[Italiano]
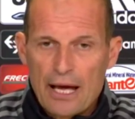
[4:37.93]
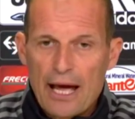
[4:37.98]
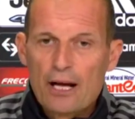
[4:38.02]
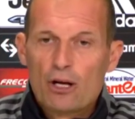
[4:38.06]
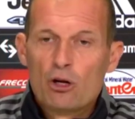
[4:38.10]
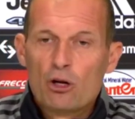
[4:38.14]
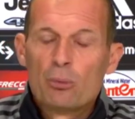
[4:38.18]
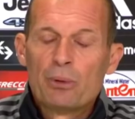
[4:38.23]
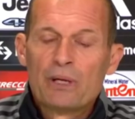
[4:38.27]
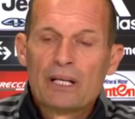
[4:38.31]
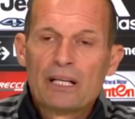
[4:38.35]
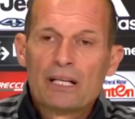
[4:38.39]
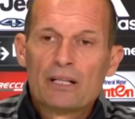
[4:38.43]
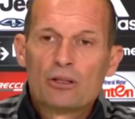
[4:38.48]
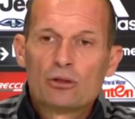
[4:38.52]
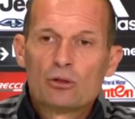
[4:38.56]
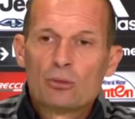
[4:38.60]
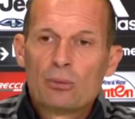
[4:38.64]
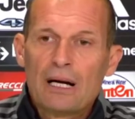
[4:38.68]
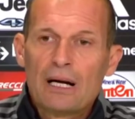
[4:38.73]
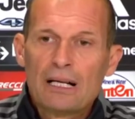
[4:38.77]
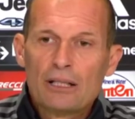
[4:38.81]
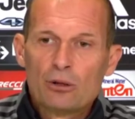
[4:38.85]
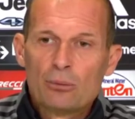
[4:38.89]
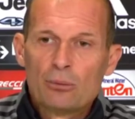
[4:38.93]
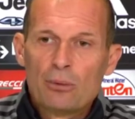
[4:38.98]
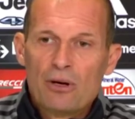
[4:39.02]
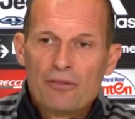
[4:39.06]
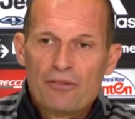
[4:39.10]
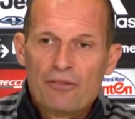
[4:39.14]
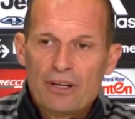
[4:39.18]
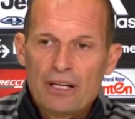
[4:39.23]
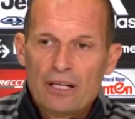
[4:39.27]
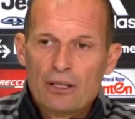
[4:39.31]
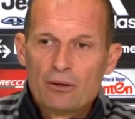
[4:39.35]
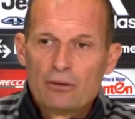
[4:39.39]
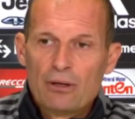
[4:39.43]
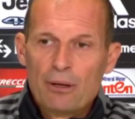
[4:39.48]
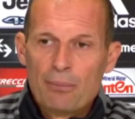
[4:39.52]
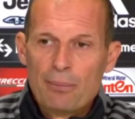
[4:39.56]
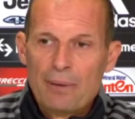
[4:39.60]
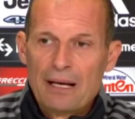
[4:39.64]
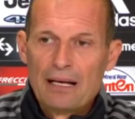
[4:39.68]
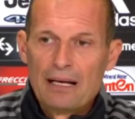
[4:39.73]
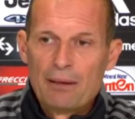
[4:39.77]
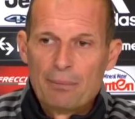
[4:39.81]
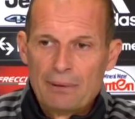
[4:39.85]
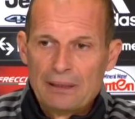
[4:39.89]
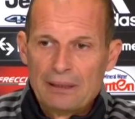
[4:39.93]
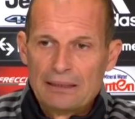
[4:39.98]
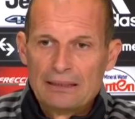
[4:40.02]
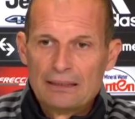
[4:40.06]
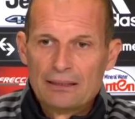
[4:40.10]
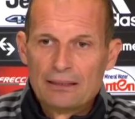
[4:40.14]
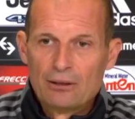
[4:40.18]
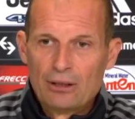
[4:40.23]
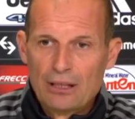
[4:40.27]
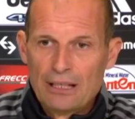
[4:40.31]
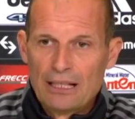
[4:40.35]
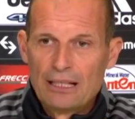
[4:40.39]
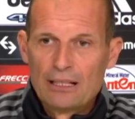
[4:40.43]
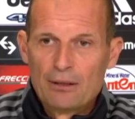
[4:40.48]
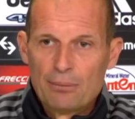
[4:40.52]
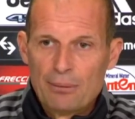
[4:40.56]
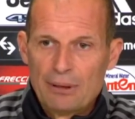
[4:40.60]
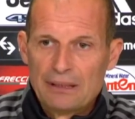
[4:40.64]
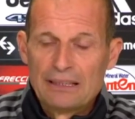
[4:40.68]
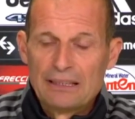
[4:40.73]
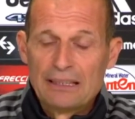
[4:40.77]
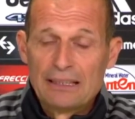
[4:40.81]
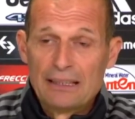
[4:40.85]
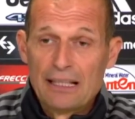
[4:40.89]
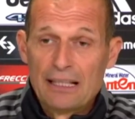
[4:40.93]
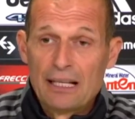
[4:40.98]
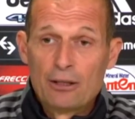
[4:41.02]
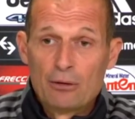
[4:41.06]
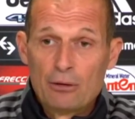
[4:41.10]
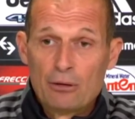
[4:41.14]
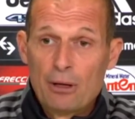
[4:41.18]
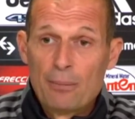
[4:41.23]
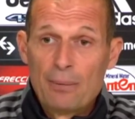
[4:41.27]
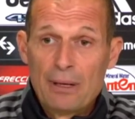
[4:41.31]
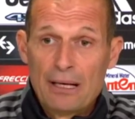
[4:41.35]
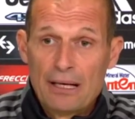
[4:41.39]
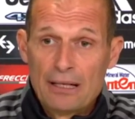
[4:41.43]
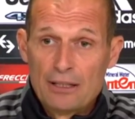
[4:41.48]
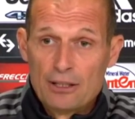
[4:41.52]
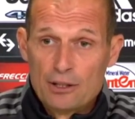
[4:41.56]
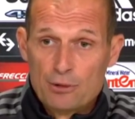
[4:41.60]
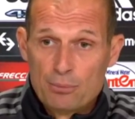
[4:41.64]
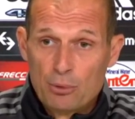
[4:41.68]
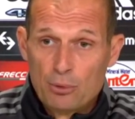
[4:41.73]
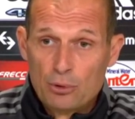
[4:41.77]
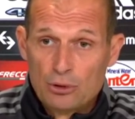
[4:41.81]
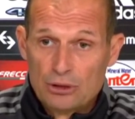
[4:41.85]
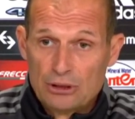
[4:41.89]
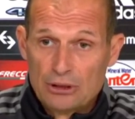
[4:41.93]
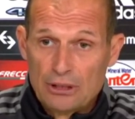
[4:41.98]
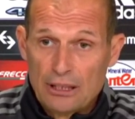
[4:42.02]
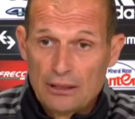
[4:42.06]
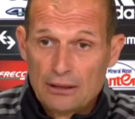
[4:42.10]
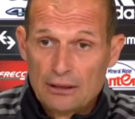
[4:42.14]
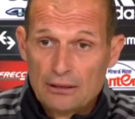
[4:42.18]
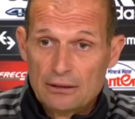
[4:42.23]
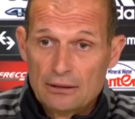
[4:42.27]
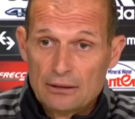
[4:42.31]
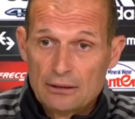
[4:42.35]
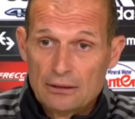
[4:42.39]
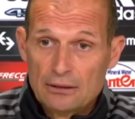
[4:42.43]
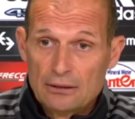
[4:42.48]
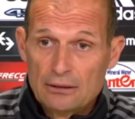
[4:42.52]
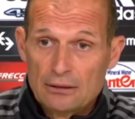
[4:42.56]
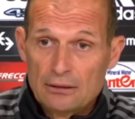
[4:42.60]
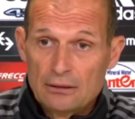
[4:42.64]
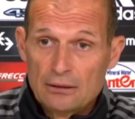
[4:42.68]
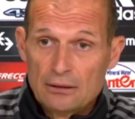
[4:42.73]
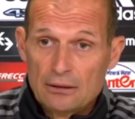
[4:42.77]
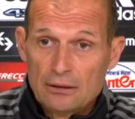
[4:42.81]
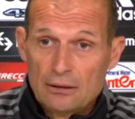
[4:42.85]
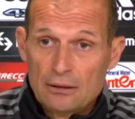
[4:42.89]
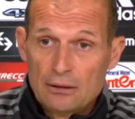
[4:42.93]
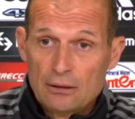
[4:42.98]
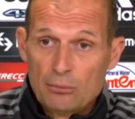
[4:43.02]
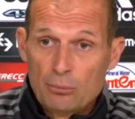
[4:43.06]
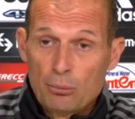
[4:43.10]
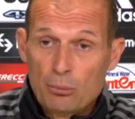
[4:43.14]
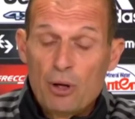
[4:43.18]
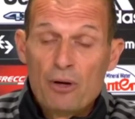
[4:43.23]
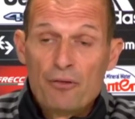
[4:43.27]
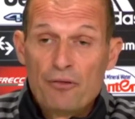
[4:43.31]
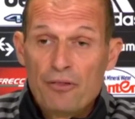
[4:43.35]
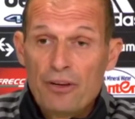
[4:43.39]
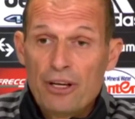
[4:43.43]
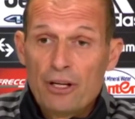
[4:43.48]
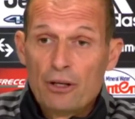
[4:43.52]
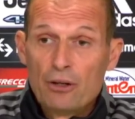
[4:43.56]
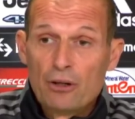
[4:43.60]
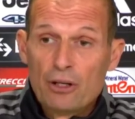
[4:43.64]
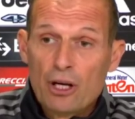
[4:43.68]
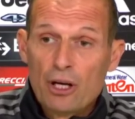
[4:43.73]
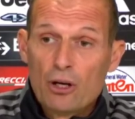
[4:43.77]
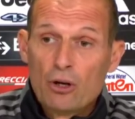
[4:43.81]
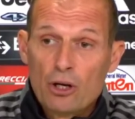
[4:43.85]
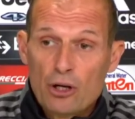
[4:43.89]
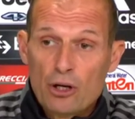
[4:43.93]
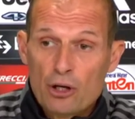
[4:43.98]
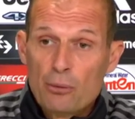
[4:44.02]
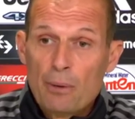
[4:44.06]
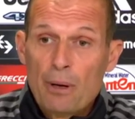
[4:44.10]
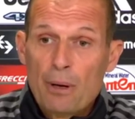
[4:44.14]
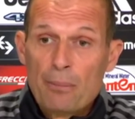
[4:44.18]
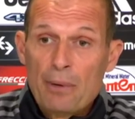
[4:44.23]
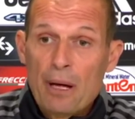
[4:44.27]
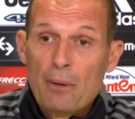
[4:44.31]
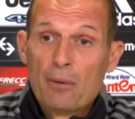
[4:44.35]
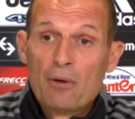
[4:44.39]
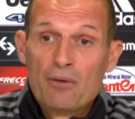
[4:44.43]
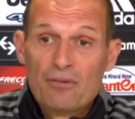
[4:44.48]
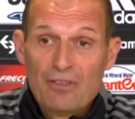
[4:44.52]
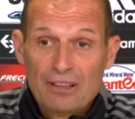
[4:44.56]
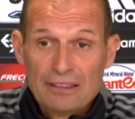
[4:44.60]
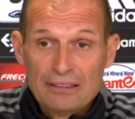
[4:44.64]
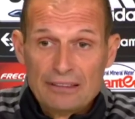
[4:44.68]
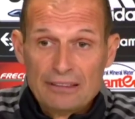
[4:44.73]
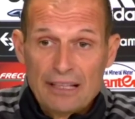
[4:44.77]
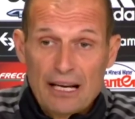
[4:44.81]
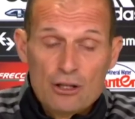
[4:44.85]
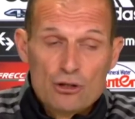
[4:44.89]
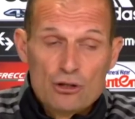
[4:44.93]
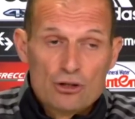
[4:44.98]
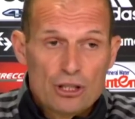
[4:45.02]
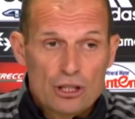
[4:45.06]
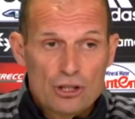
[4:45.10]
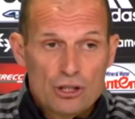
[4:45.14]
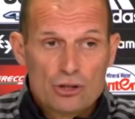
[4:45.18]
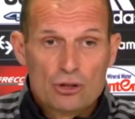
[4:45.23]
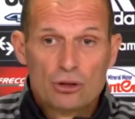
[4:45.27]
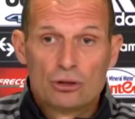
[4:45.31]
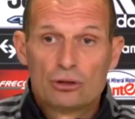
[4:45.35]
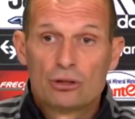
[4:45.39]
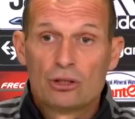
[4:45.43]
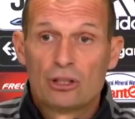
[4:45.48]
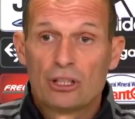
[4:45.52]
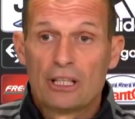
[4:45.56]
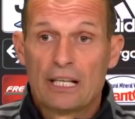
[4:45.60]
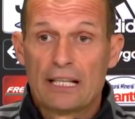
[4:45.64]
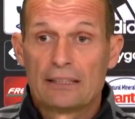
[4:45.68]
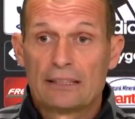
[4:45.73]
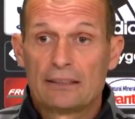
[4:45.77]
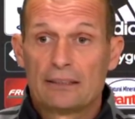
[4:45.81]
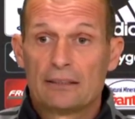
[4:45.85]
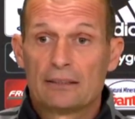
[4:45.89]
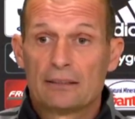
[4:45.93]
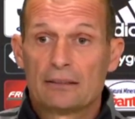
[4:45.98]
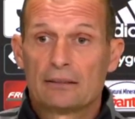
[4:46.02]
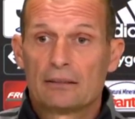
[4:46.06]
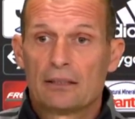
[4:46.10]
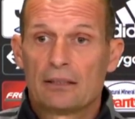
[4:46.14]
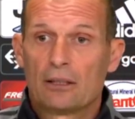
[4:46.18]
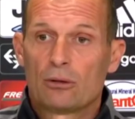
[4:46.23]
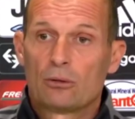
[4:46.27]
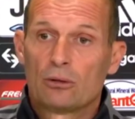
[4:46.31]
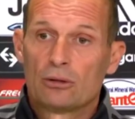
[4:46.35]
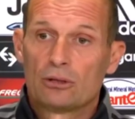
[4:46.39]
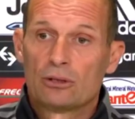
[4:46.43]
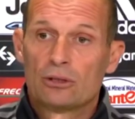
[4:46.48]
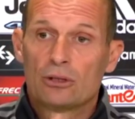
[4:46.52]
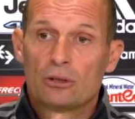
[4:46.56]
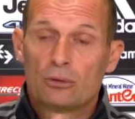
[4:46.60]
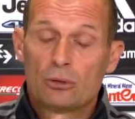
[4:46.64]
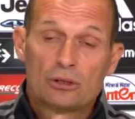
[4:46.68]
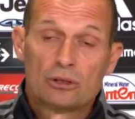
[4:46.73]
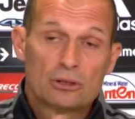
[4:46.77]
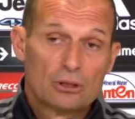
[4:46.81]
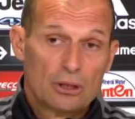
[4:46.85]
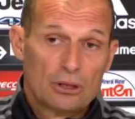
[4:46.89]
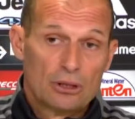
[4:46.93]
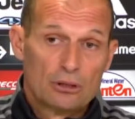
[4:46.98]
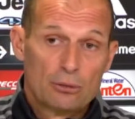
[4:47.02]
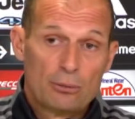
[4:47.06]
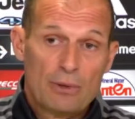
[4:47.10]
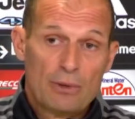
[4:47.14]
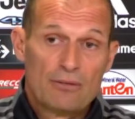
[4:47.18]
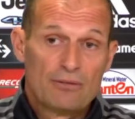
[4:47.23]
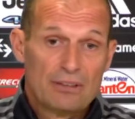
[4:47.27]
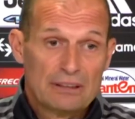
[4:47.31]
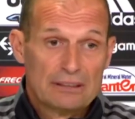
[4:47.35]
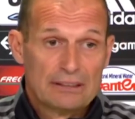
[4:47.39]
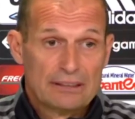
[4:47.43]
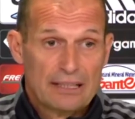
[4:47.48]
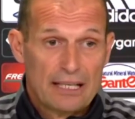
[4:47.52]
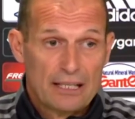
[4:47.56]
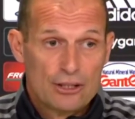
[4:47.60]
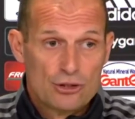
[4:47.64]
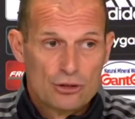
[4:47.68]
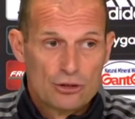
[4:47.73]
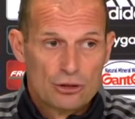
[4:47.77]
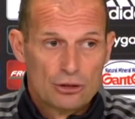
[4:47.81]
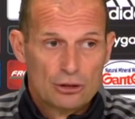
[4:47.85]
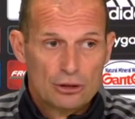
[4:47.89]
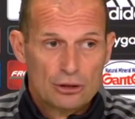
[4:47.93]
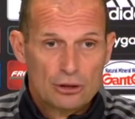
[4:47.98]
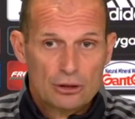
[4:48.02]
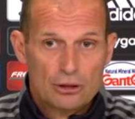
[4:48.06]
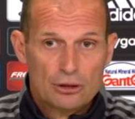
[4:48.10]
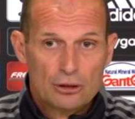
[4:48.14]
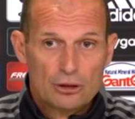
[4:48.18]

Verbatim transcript: Ecco perché domani dobbiamo fare una bella partita, una grande partita e dare una bella risposta. Poi è vero che con la Roma abbiamo il vantaggio degli scontri diretti e quindi questo è un altro bel vantaggio.